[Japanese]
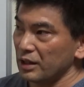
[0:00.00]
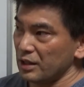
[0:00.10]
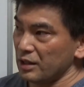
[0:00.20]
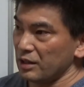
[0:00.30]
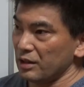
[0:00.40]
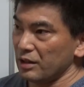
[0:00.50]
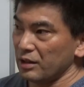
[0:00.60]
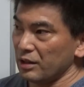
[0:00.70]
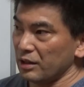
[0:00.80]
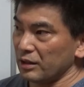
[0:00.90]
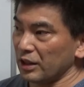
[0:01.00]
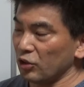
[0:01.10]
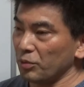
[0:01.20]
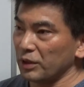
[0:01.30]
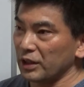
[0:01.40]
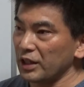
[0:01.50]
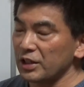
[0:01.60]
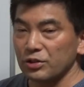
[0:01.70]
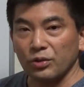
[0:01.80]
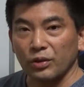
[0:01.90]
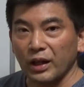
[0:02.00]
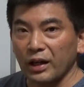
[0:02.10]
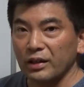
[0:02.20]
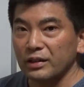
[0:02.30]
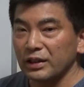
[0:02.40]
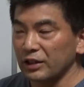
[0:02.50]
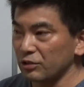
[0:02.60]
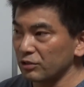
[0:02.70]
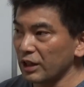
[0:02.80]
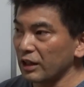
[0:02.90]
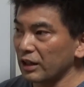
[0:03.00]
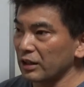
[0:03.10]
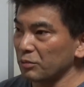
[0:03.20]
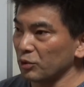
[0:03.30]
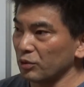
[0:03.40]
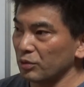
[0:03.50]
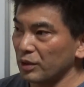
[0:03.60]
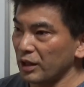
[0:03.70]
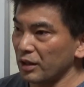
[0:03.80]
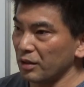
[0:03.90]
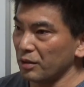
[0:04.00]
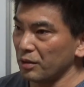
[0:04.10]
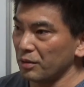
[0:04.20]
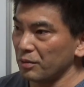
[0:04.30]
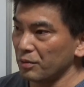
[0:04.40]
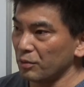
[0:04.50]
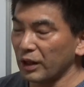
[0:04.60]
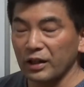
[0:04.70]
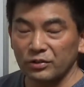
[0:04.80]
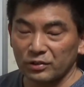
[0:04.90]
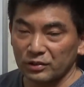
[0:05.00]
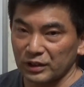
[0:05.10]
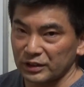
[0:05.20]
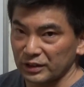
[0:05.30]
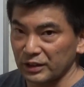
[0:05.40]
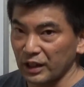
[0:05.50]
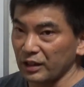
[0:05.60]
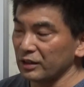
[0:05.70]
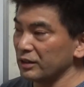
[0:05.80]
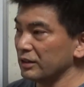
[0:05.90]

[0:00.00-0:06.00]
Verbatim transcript: 例えばテニスとか野球なんかでも、わかるんですが、